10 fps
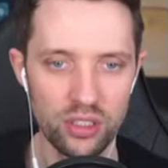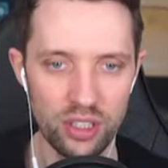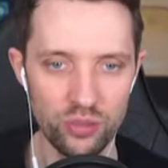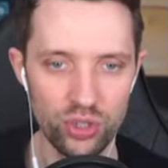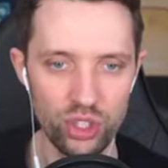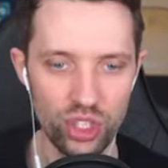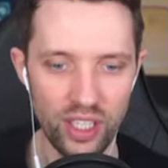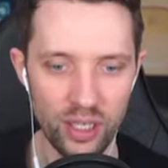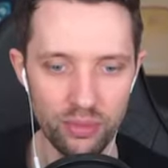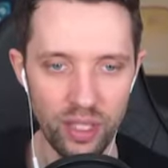Darf nur nicht
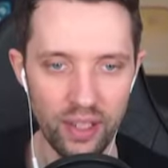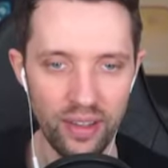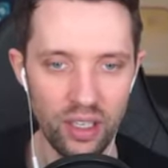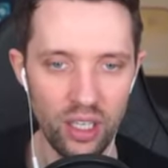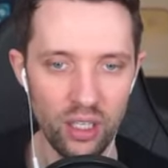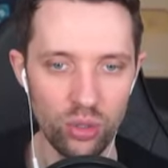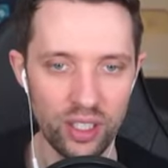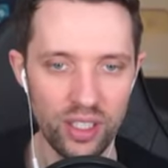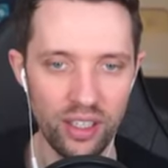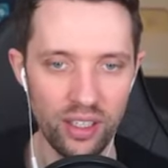sterben.
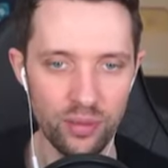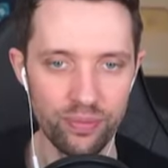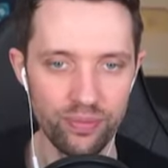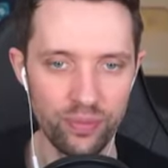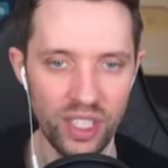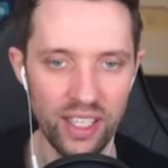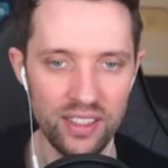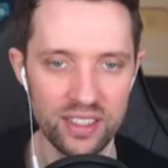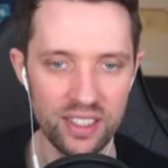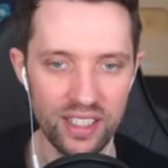Okay,
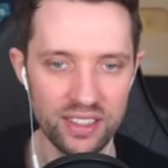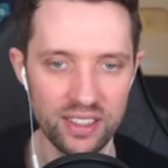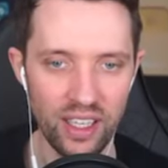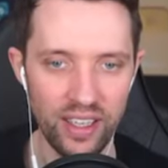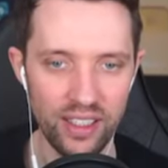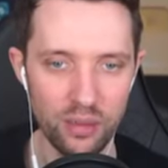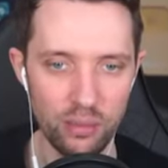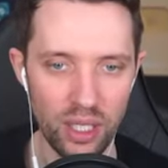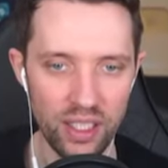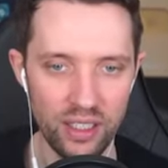jedes Essen
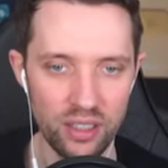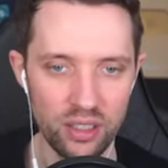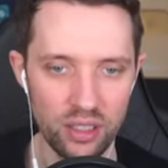einmal.